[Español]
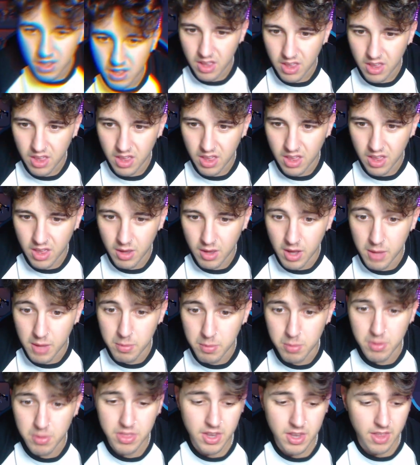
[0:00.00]
Eh, a ver,
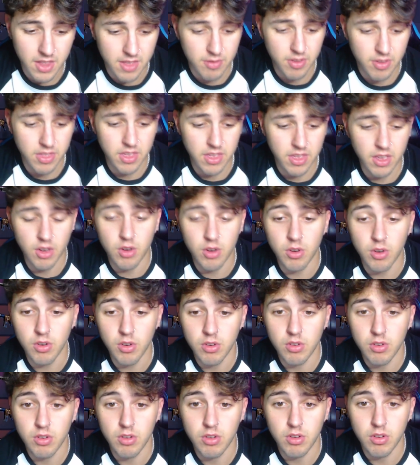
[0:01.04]
pues vamos a hacer la de F5
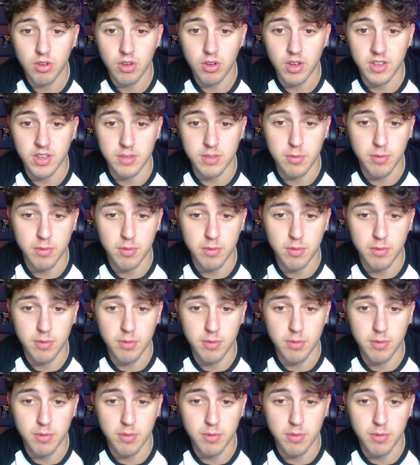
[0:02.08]
Que siempre